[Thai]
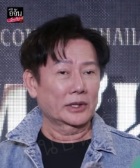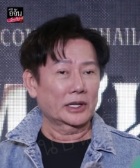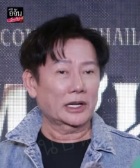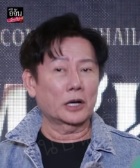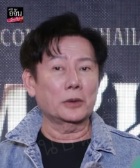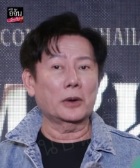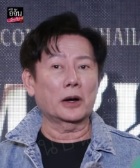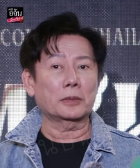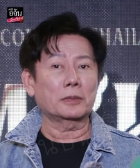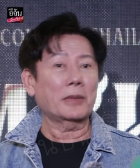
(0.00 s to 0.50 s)

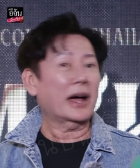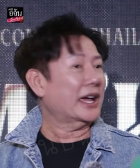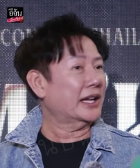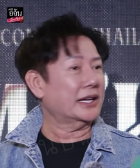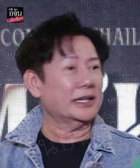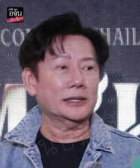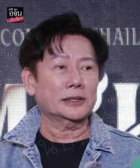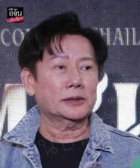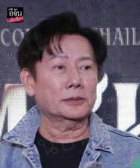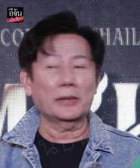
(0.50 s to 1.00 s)
เขาบอกไม่
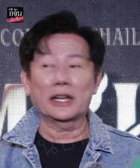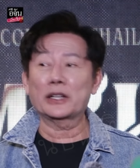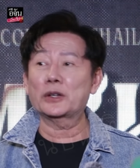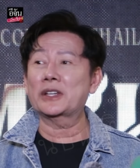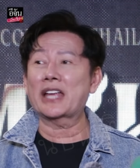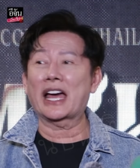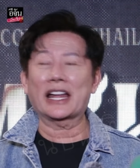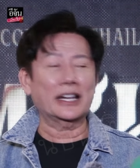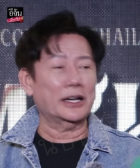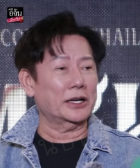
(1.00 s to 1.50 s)
ไม่อนุ
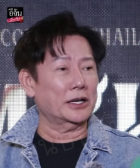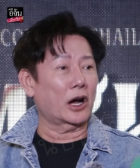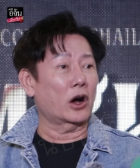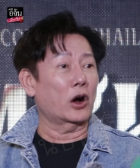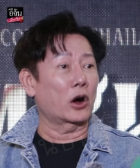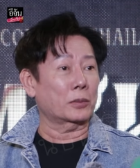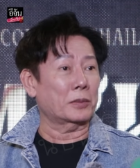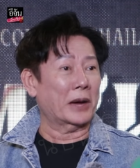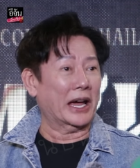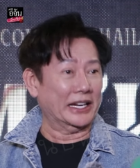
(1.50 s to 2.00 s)
ญาตให้อ
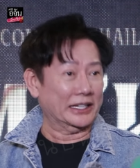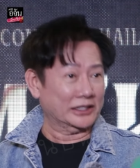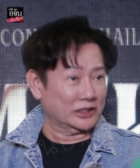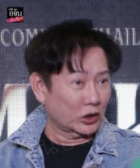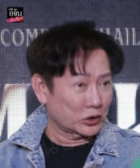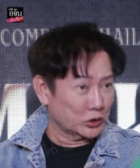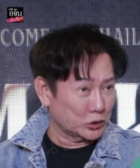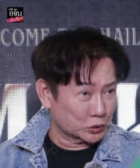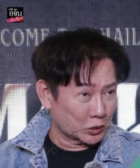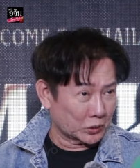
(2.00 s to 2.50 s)
อกไปต้
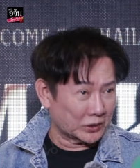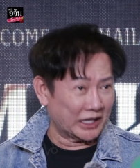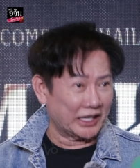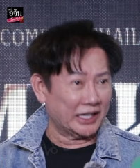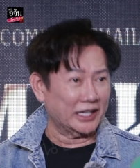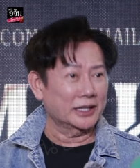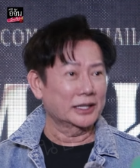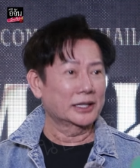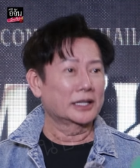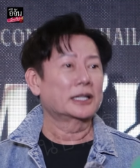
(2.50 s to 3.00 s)
องอยู่ตรงนี้
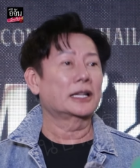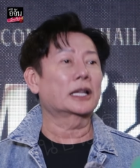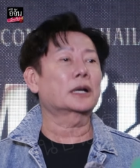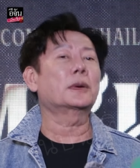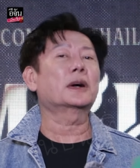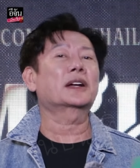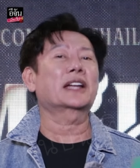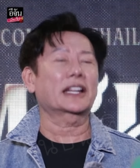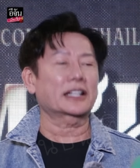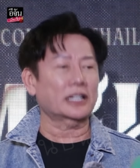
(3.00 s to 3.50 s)
แล้วก็
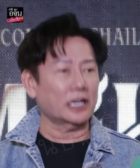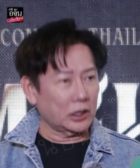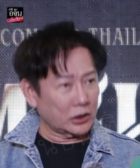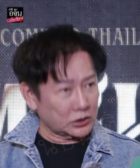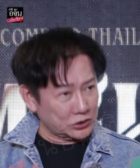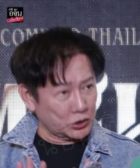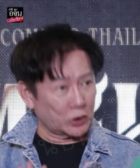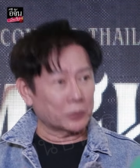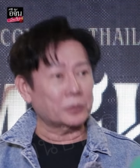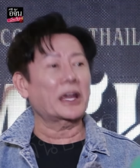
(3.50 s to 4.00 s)
บอกงั้นก็
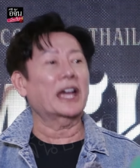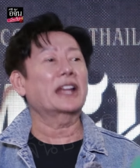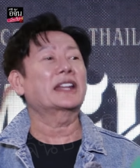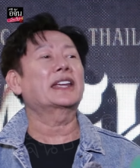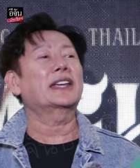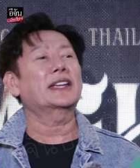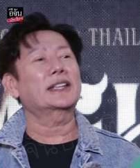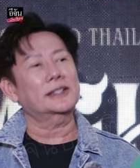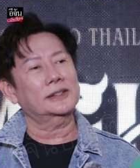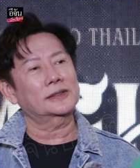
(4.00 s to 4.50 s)
จบแค่
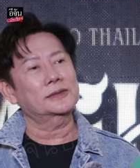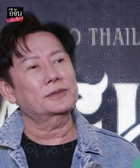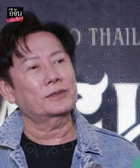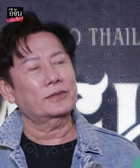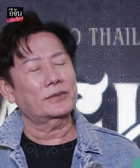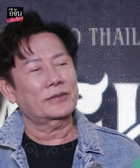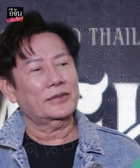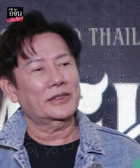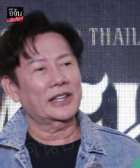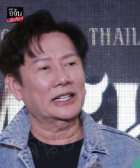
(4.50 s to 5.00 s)
นี้
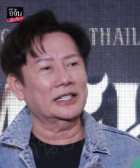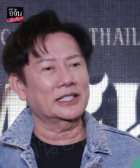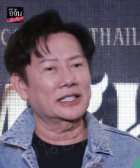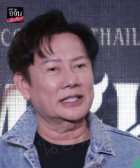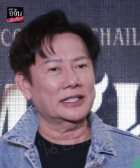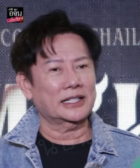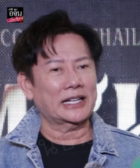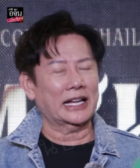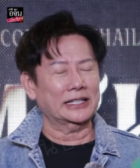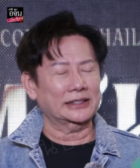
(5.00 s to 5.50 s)
นั่นคือ
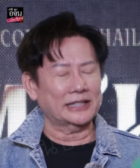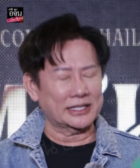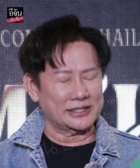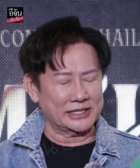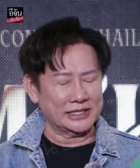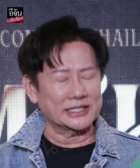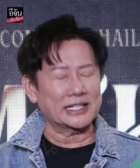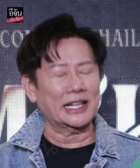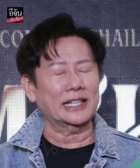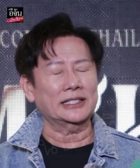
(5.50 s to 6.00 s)
การตัด
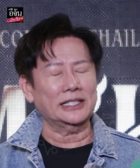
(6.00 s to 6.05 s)
สินใจ